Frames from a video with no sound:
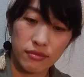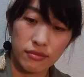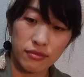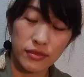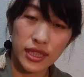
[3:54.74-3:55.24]

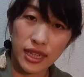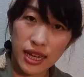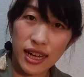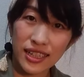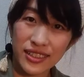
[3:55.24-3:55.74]
みんな
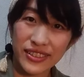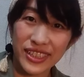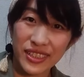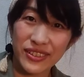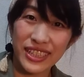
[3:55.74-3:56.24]
が一人
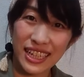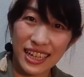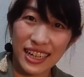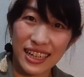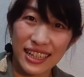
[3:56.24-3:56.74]
一人
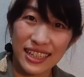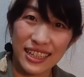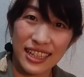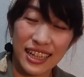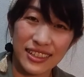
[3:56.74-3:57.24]
が
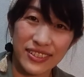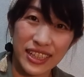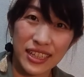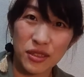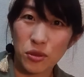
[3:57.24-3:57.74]
あの
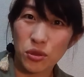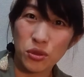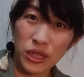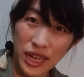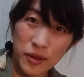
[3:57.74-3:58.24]
できるこ
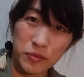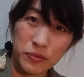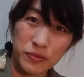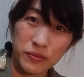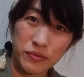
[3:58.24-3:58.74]
とで
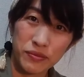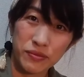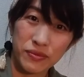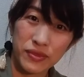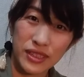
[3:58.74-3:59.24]

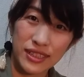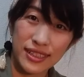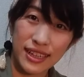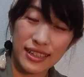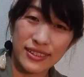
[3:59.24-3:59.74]

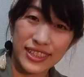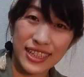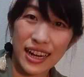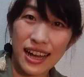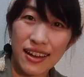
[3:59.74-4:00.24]
あの力を合